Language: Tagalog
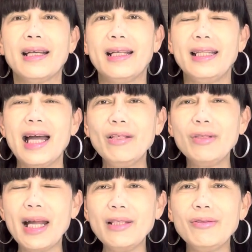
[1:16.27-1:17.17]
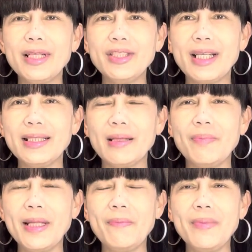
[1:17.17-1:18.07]
Lalong-lalo na dyan sa
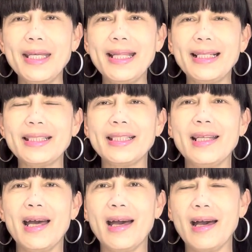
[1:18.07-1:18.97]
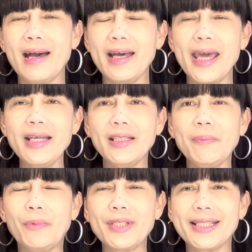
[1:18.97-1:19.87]
Pilipinas na
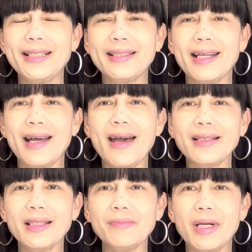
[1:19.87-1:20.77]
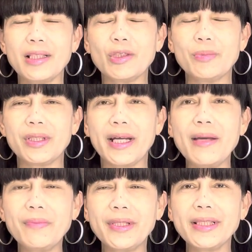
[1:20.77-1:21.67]
80% ng aking mga
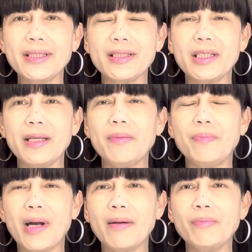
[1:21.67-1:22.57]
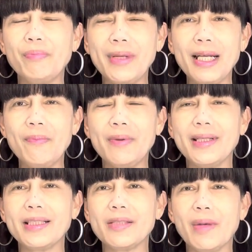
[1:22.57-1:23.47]
subscribers is eh, from
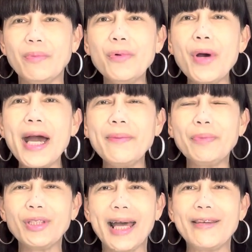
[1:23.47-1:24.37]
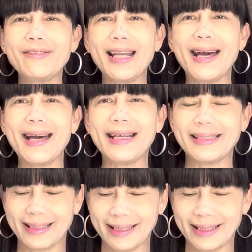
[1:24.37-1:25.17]
Philippines. Mabuhay po tayong lahat.